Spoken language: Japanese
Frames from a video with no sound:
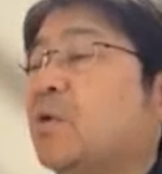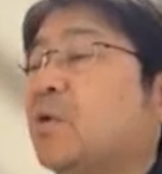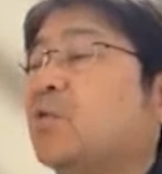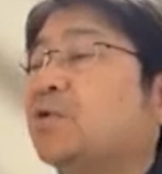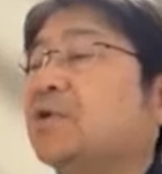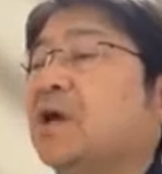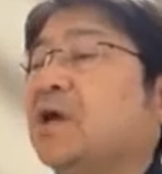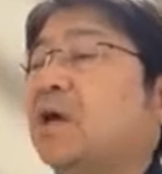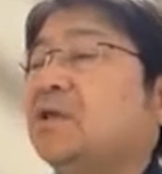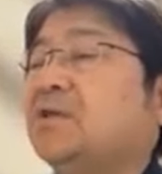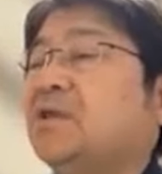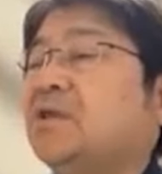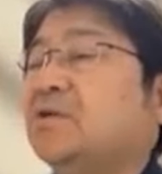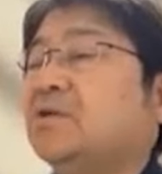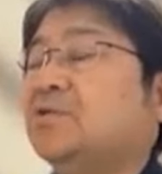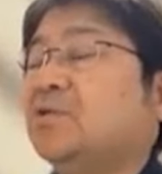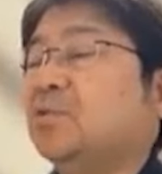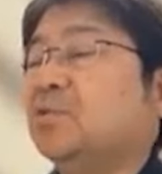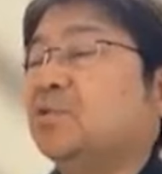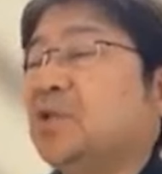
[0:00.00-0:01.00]
今ここに書い
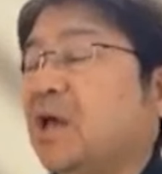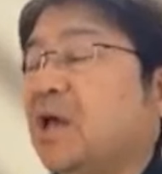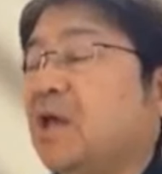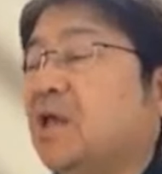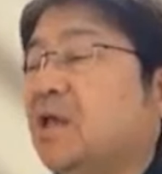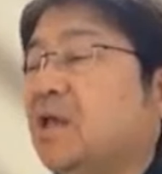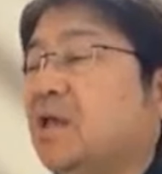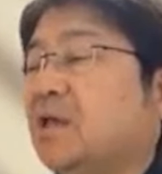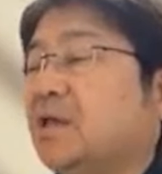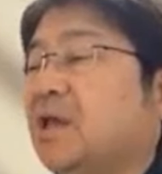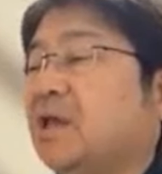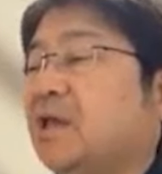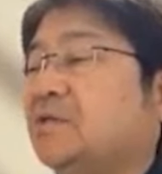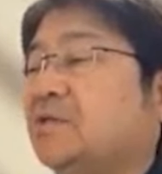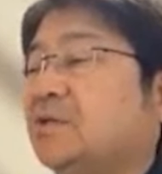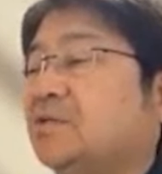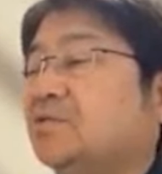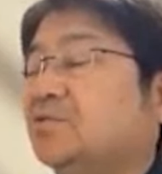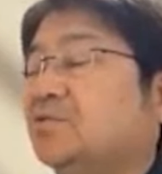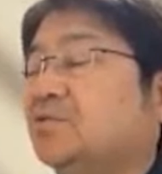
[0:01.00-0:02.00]
てあるような
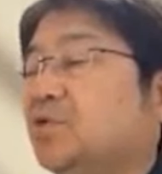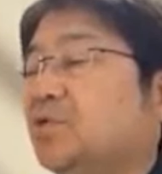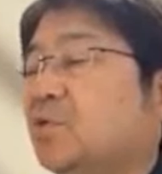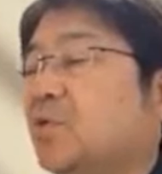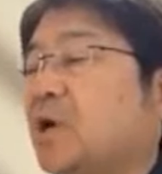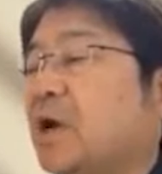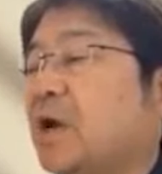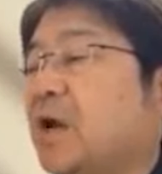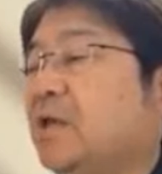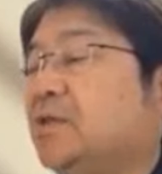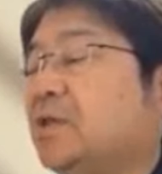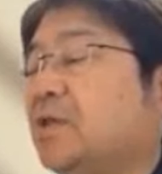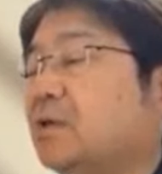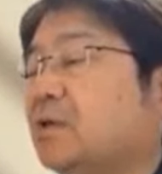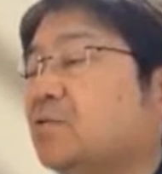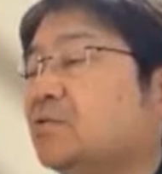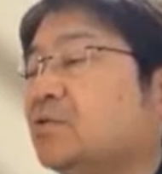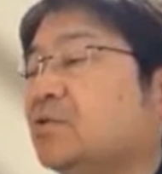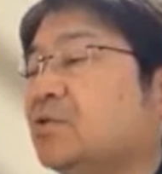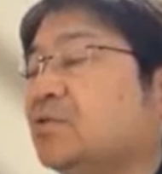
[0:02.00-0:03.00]
計算順序を変え
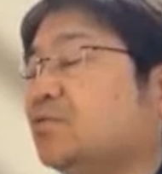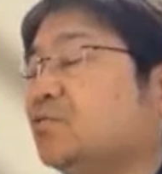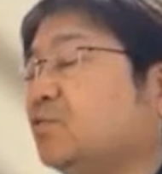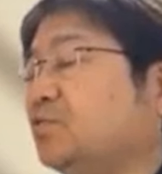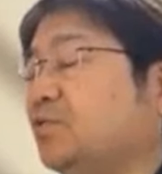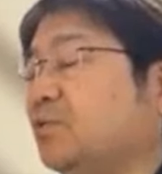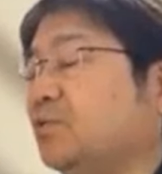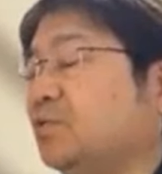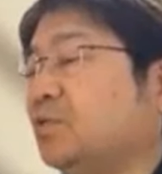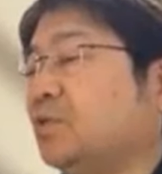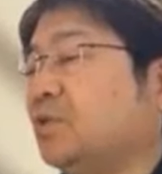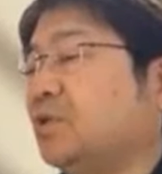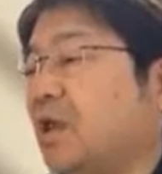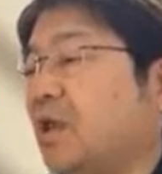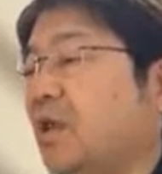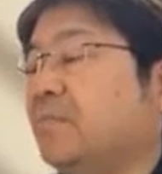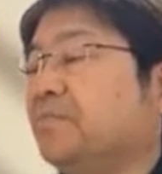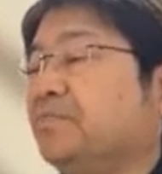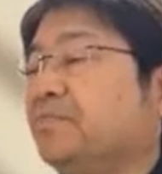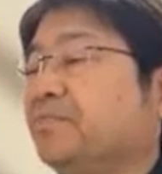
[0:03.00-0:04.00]
てやるっていうことによっ
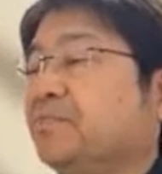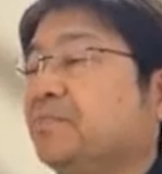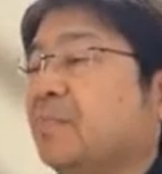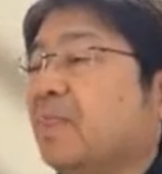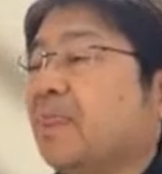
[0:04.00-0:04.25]
て、